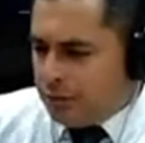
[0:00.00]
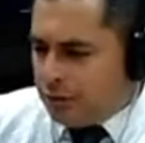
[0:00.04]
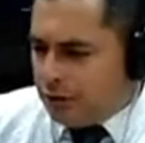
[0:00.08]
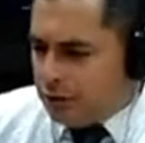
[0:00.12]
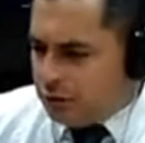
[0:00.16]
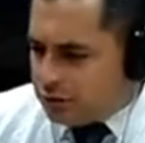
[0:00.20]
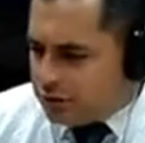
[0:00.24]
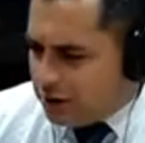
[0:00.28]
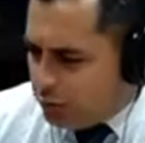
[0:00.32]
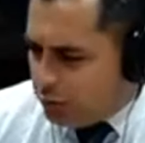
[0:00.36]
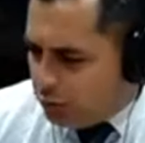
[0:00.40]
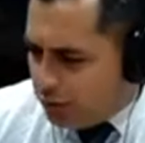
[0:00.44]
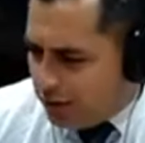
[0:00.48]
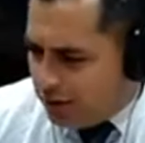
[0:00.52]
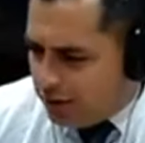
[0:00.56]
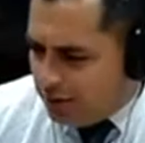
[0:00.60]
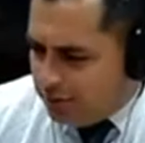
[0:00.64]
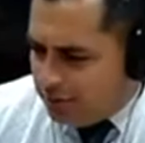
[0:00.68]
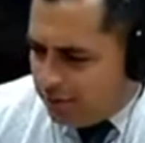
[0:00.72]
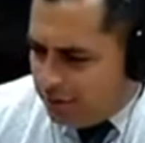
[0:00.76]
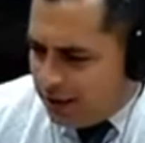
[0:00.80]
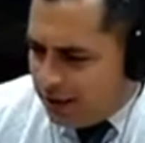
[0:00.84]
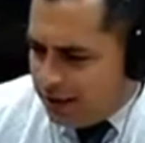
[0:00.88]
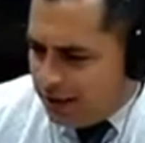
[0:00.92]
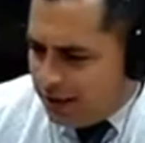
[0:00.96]
Nos saluda la
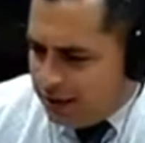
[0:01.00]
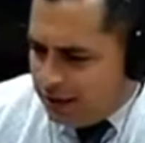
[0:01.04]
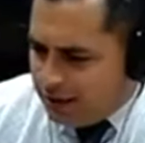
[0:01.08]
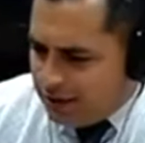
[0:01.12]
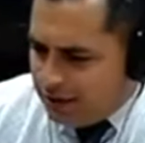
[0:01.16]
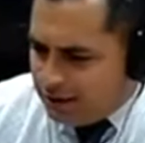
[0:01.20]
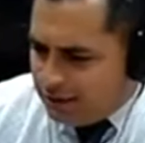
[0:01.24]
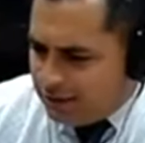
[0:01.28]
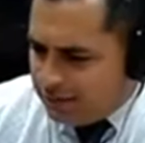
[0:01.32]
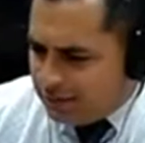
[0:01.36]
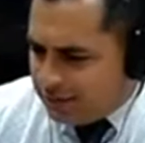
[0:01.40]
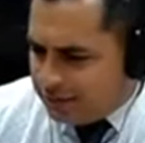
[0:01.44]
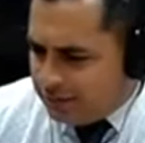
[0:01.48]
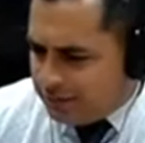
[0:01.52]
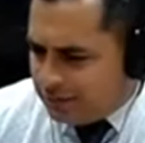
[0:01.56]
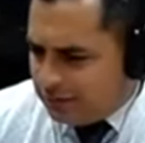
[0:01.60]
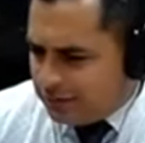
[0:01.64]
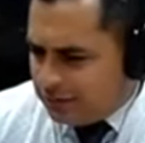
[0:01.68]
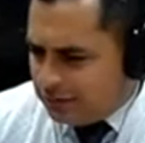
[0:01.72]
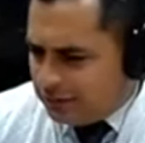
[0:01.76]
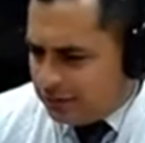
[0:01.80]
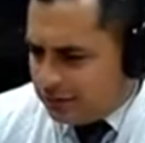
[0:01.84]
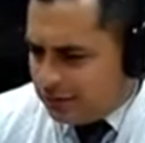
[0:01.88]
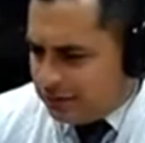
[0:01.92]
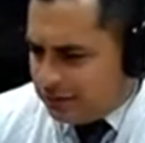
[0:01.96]

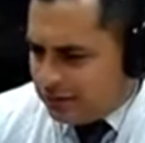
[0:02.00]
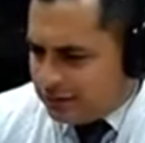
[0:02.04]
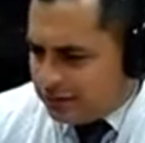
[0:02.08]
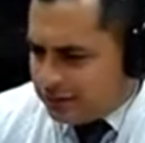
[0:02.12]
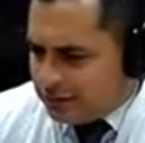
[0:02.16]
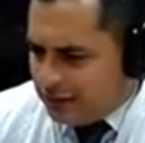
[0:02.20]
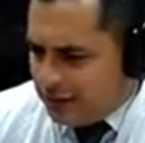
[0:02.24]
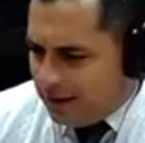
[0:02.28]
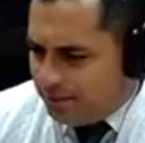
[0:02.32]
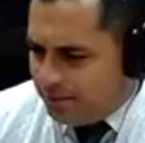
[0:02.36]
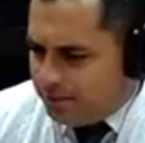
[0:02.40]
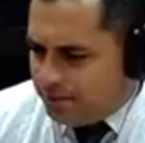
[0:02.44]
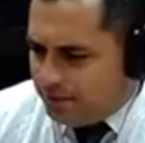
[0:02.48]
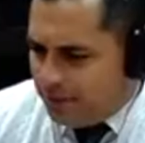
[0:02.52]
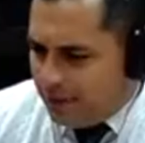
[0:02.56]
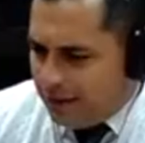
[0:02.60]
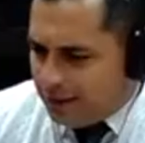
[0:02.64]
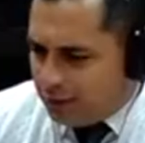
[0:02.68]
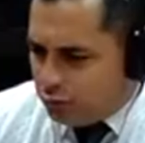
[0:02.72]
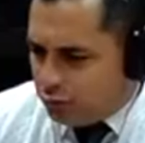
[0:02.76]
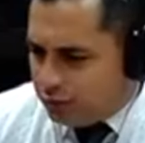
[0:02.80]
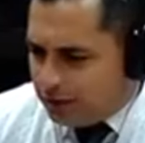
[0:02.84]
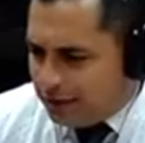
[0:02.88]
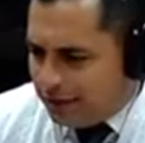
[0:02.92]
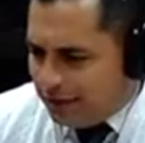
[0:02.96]
hermana
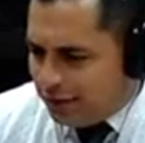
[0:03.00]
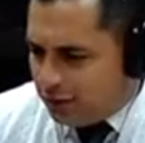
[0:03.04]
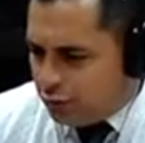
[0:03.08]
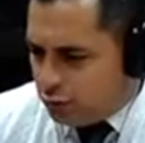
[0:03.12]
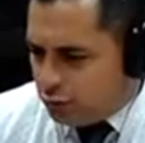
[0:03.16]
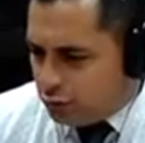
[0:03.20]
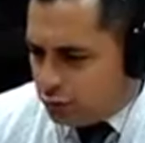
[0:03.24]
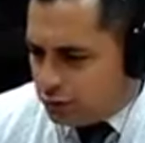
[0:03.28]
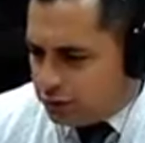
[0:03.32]
Amparo Trejo.